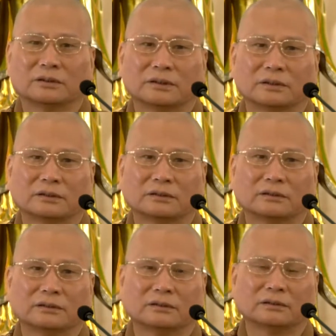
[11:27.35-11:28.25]
这个
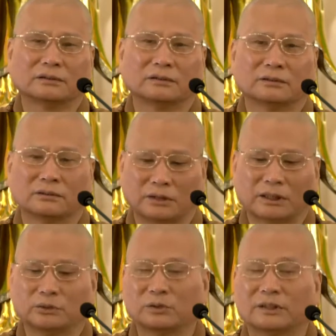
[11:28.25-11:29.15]
有
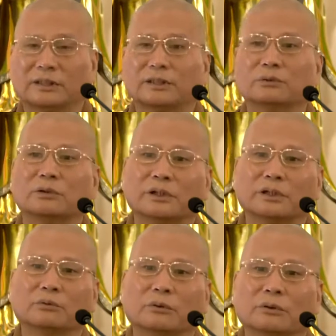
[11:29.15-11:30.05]
打出来这一份
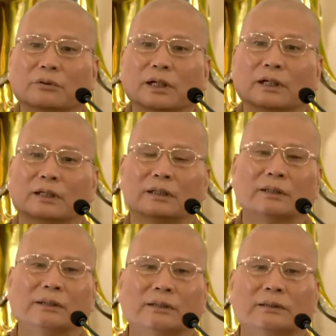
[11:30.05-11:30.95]
给我啊，
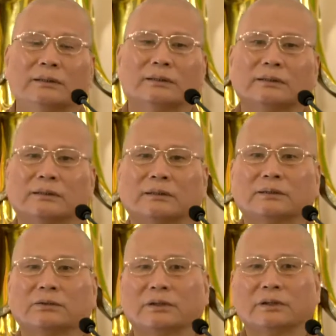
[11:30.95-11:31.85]

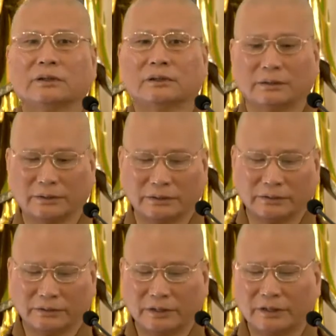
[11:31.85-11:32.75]
所以
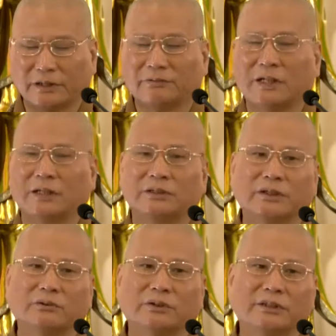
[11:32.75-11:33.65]
有些地方
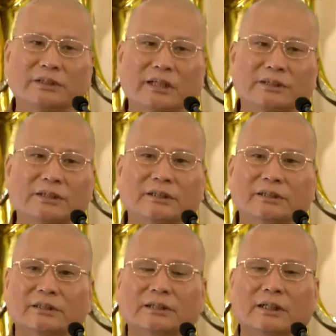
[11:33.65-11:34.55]
请我去讲
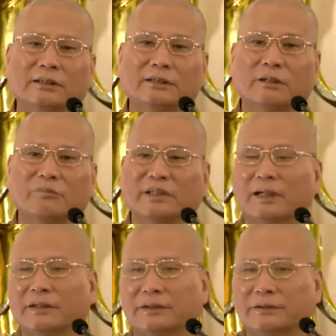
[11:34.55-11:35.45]
经啊，讲《闽
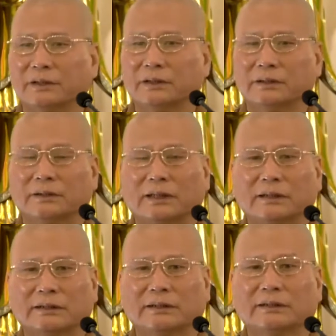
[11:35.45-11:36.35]
南》语的
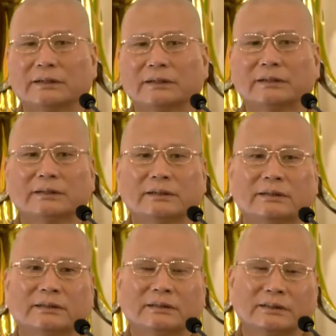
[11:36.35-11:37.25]
啊这些，
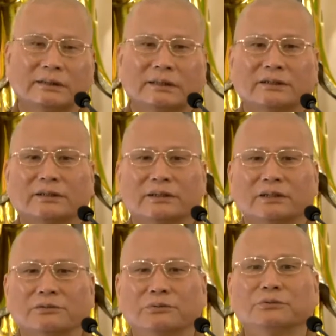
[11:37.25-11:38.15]
等于是一
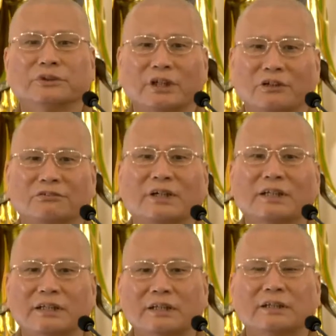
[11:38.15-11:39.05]
个副讲
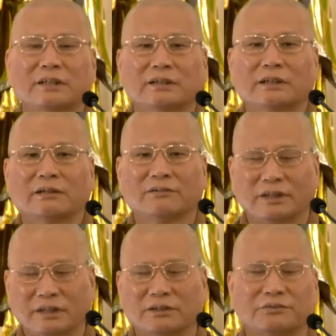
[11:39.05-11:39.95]
翻译啊，
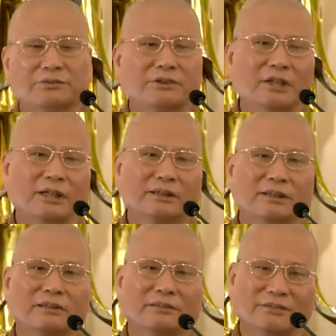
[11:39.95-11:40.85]
翻译副讲
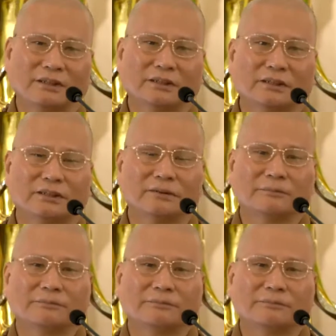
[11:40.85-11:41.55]
这样的方式，